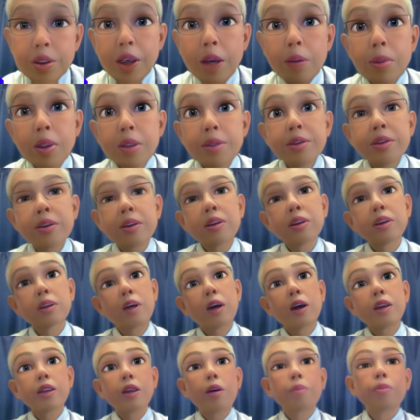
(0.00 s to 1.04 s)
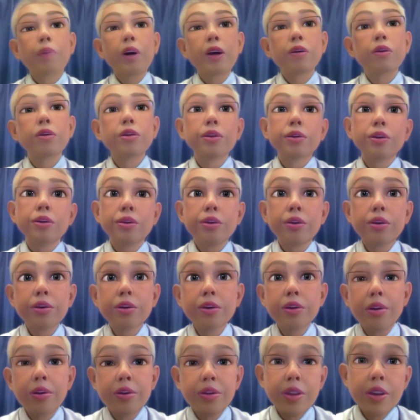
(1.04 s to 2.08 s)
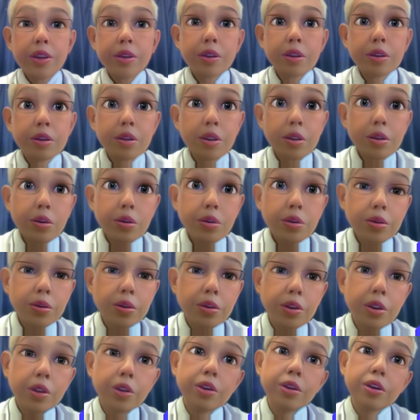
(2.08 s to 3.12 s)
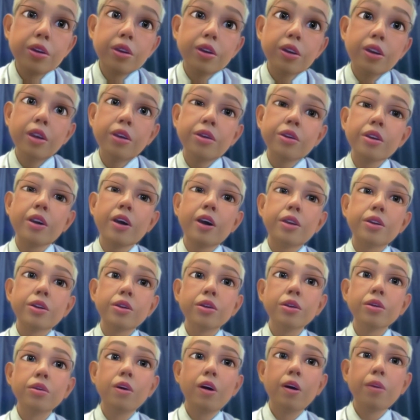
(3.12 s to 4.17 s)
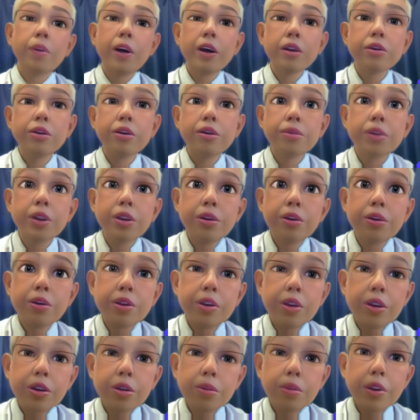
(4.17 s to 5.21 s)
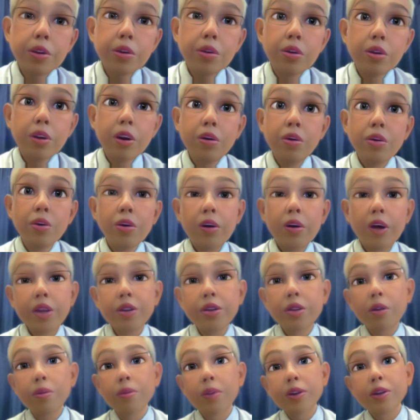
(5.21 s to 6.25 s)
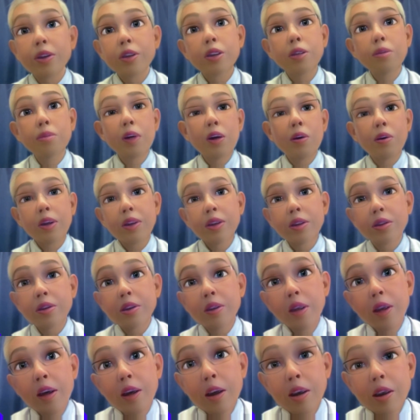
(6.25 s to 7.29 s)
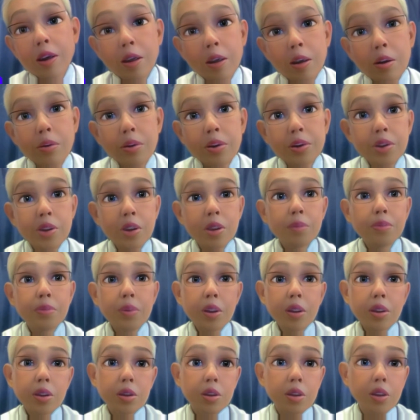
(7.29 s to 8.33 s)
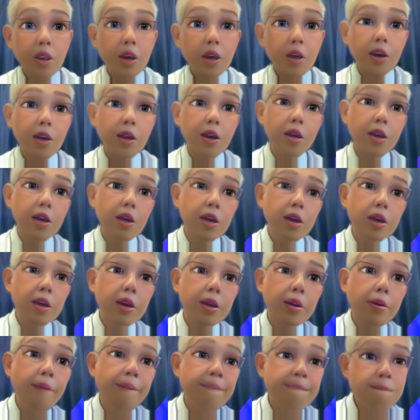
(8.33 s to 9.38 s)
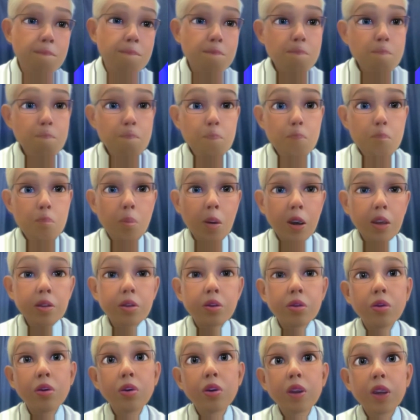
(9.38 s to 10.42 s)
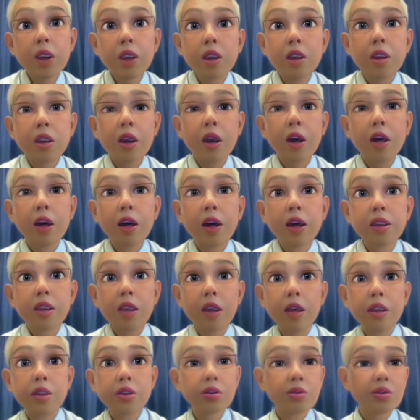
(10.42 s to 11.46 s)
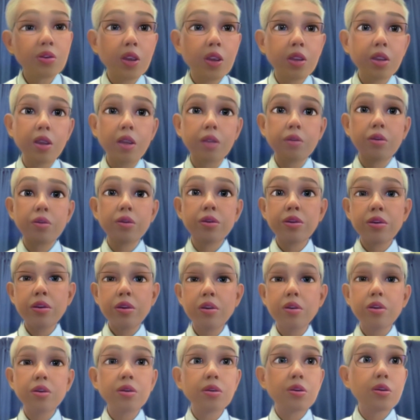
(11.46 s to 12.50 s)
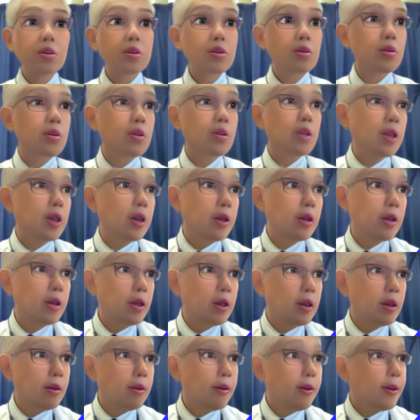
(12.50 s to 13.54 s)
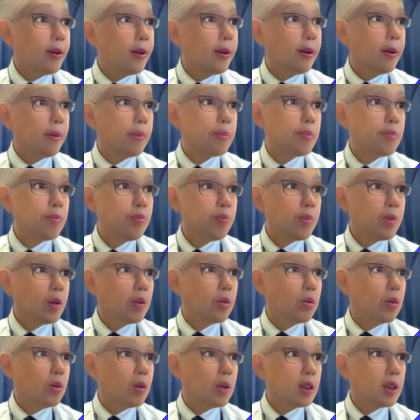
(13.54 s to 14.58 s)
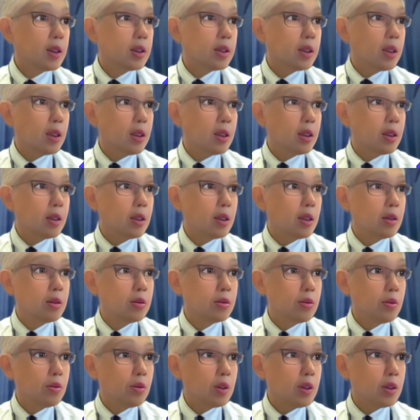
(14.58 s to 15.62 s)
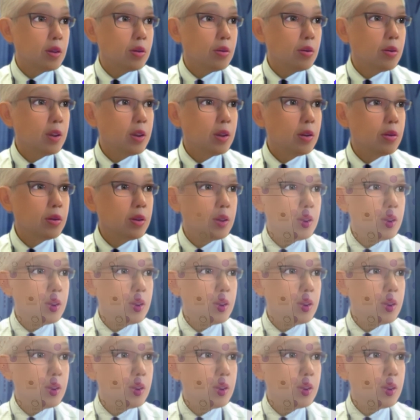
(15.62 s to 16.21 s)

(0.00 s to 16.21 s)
ざいます。簡単マイコン教室、おっちゃん先生の土井です。月火水はマイクロビットの説明動画を公開しています。今はですね、えー、公式ページで、えー、Python エディターが新しくなったということで、えー、公開されているので、それを